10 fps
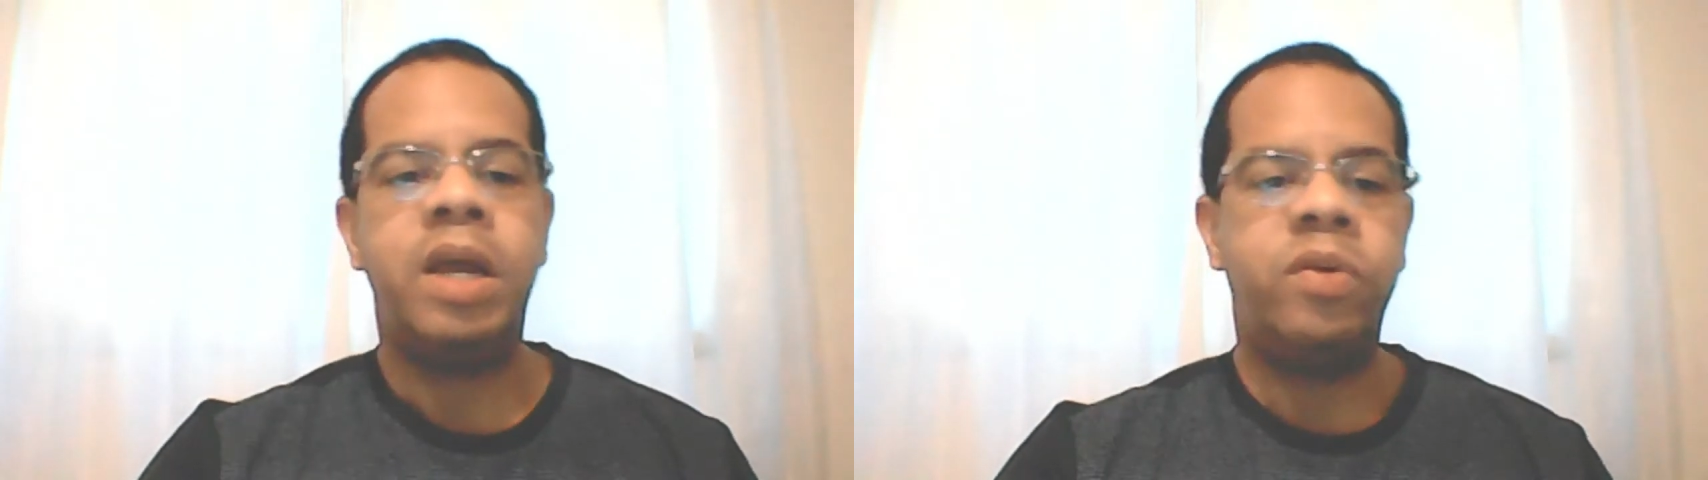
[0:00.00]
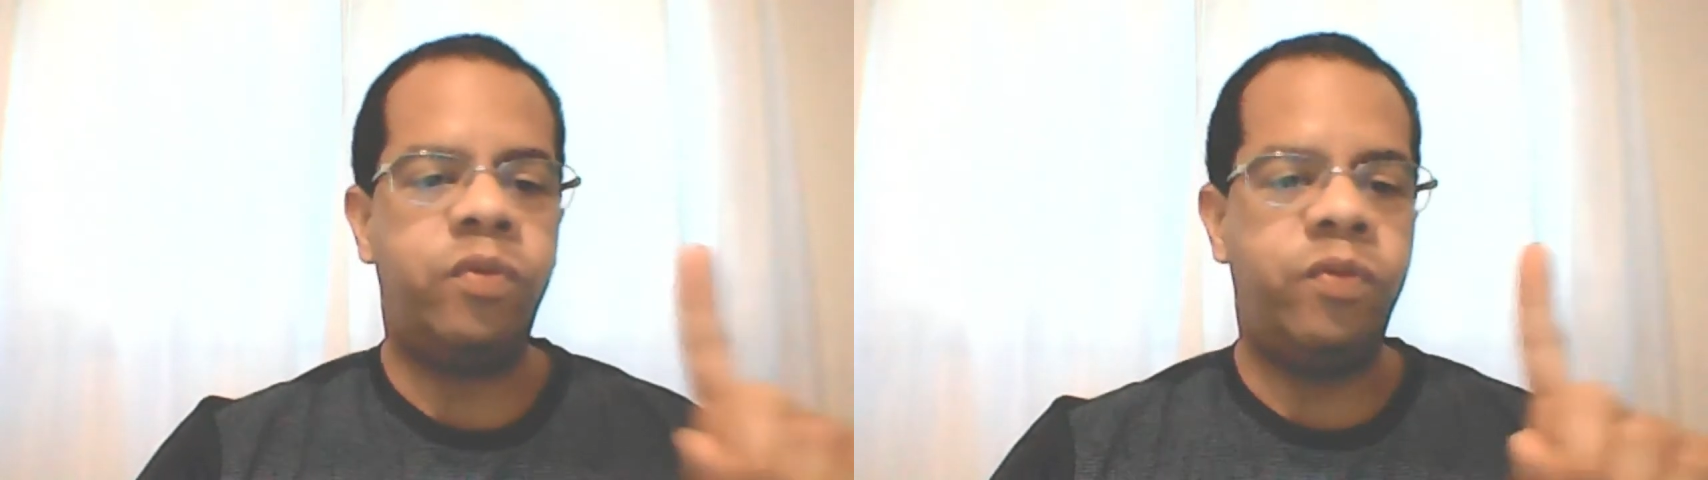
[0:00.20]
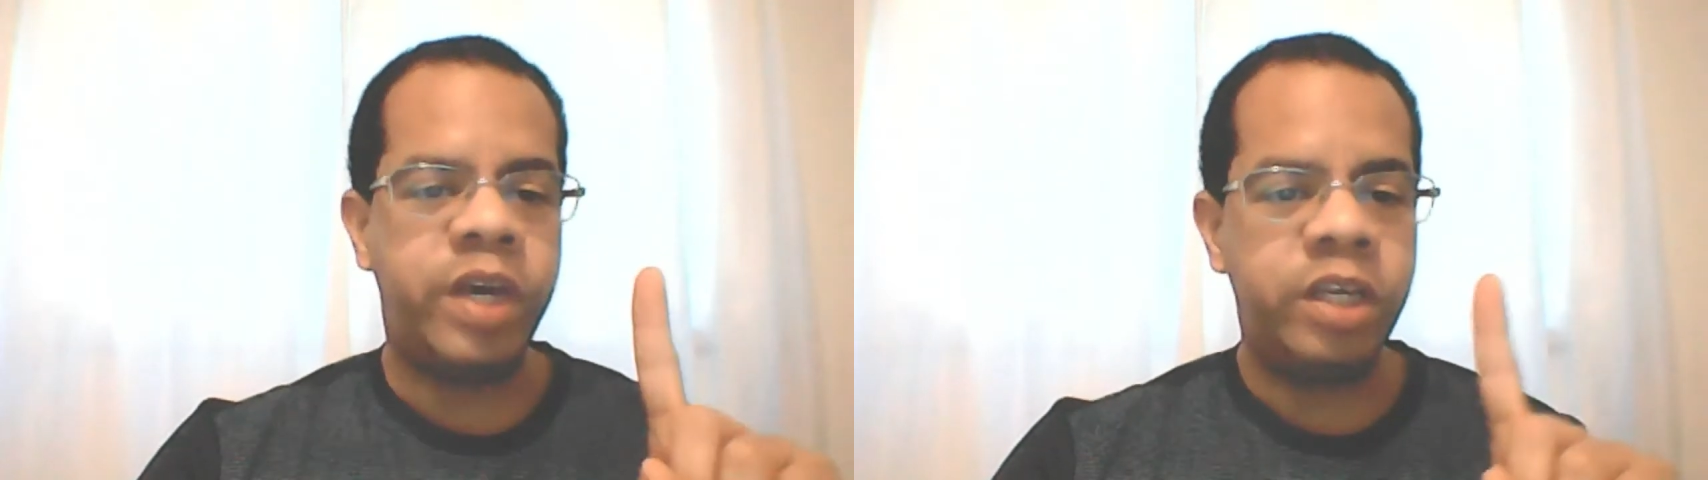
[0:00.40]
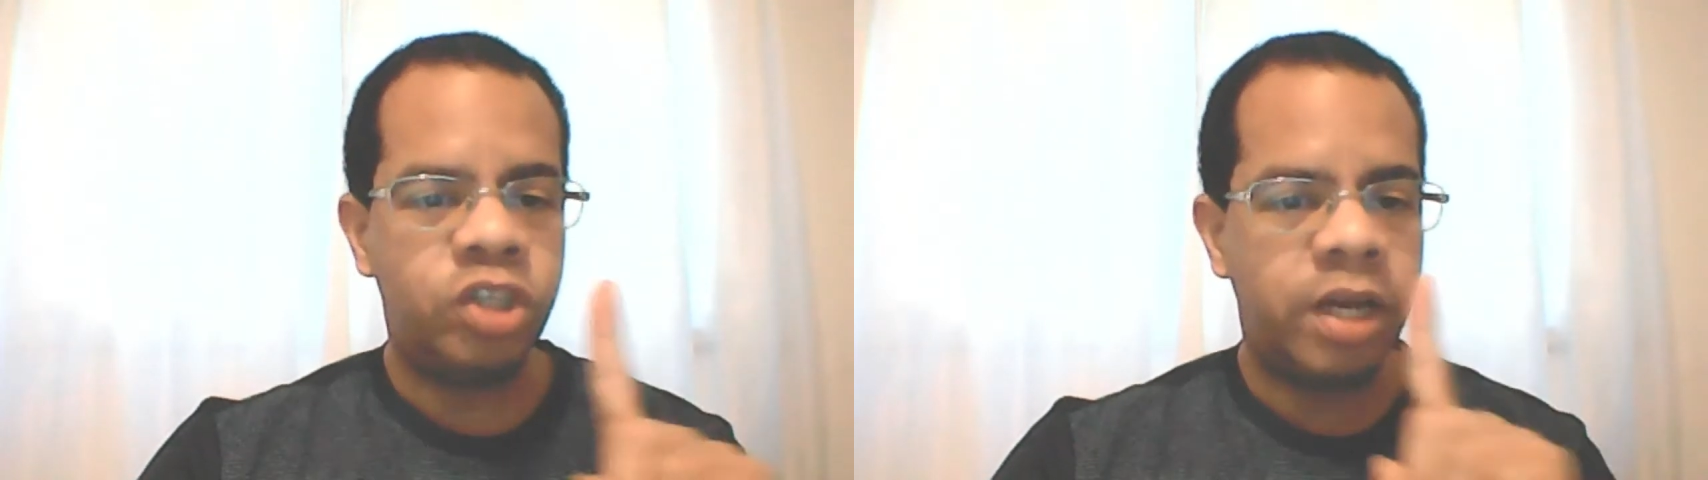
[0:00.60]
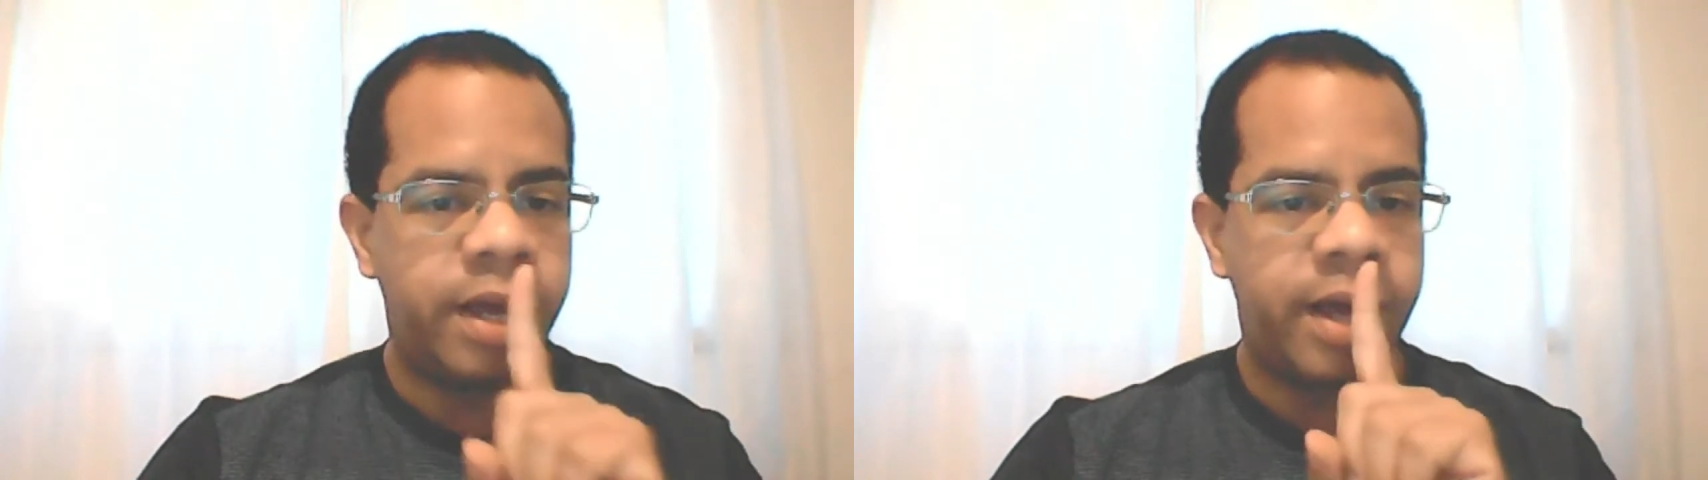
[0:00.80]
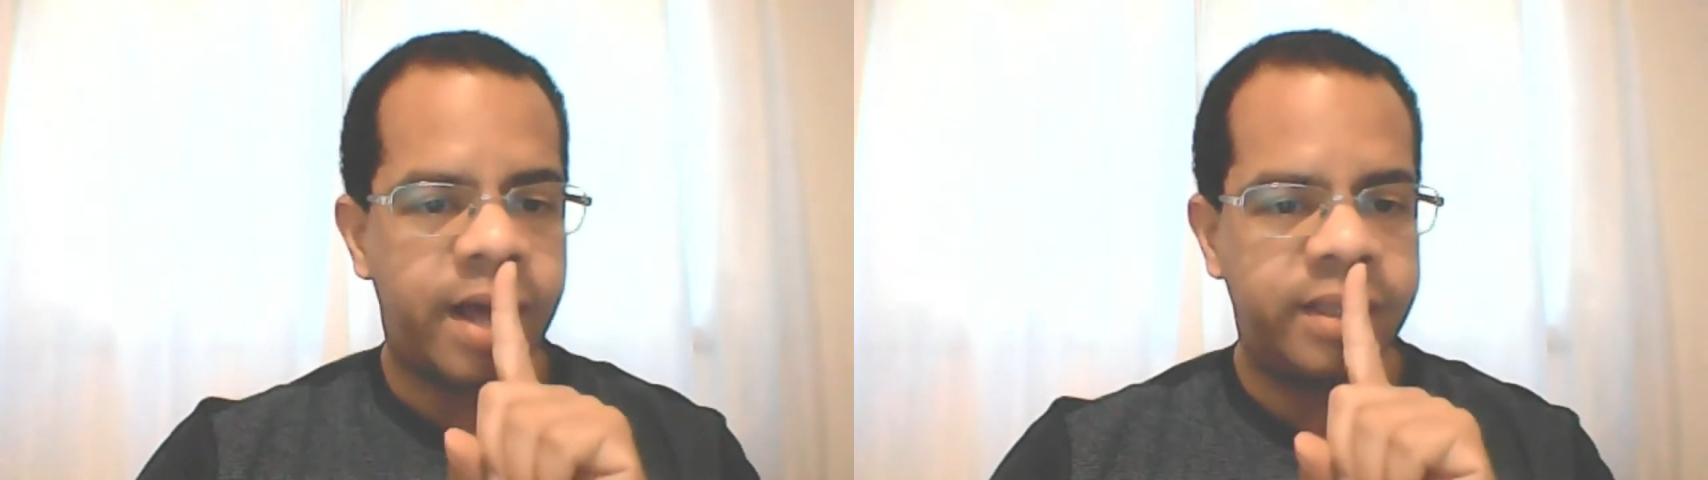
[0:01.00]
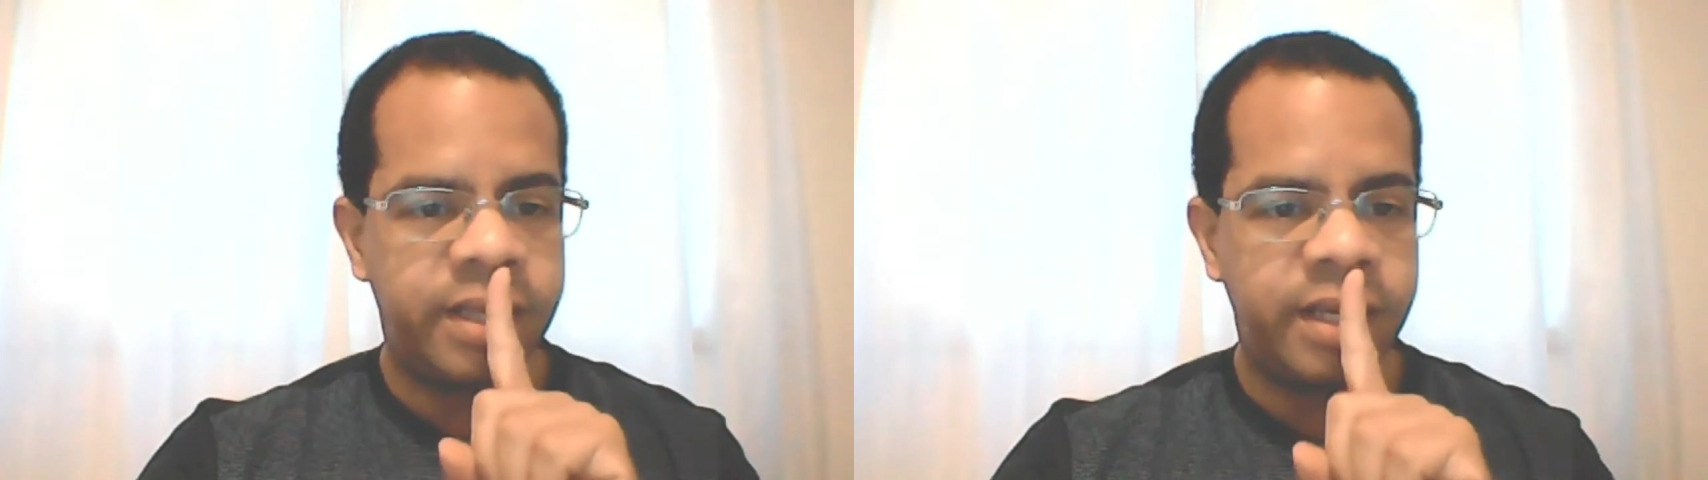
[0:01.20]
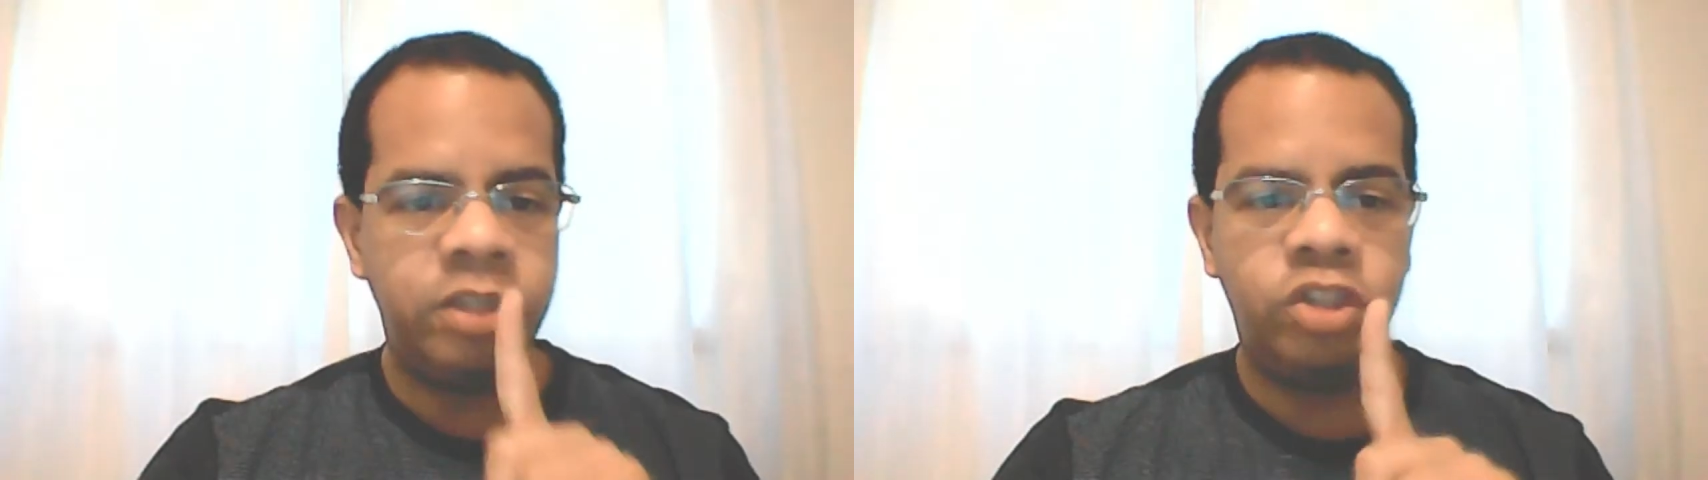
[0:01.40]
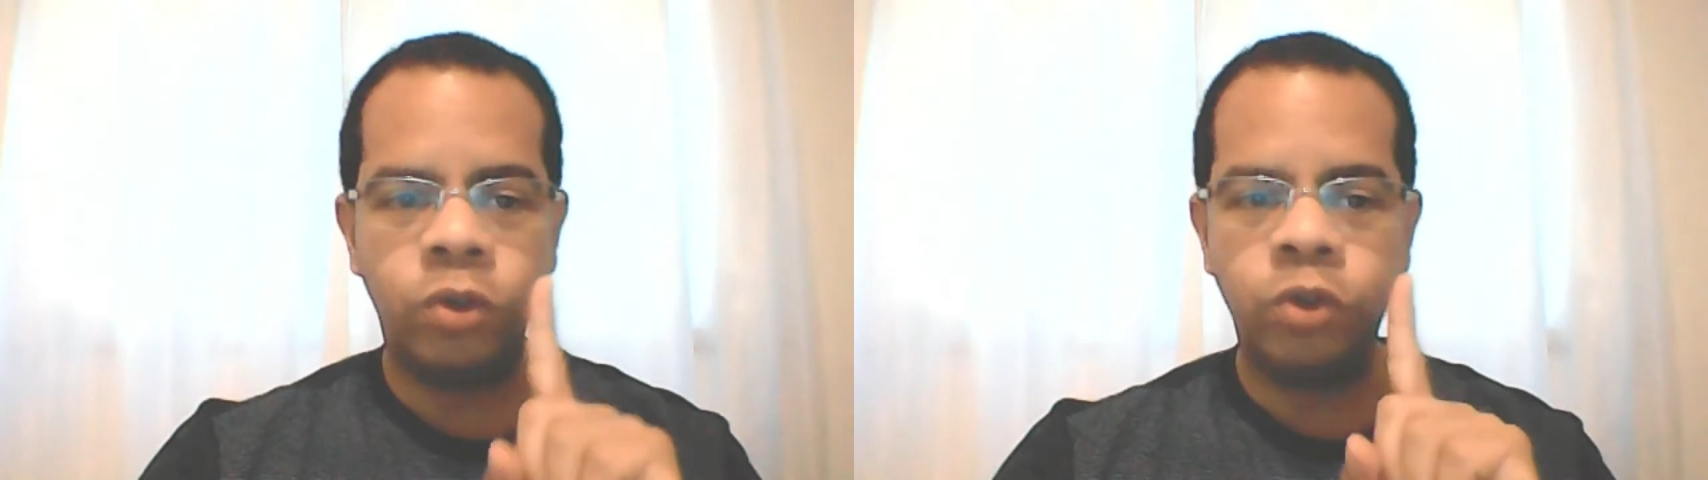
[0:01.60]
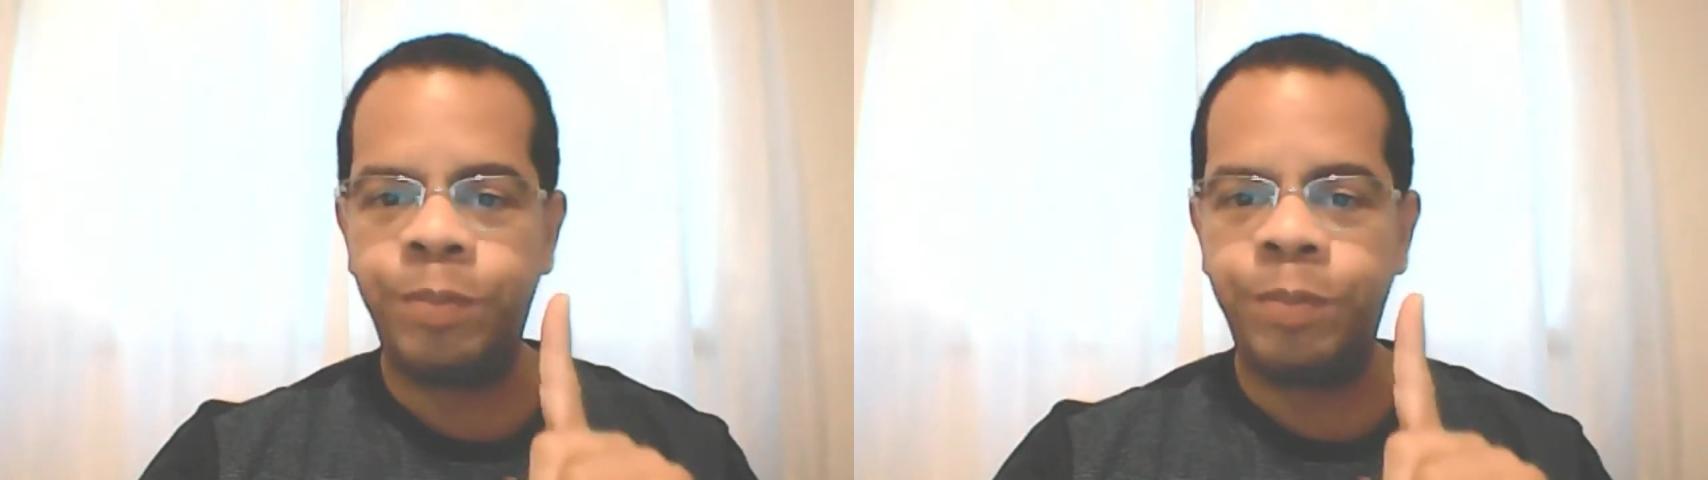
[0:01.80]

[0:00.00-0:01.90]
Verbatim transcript: Veja, atente aos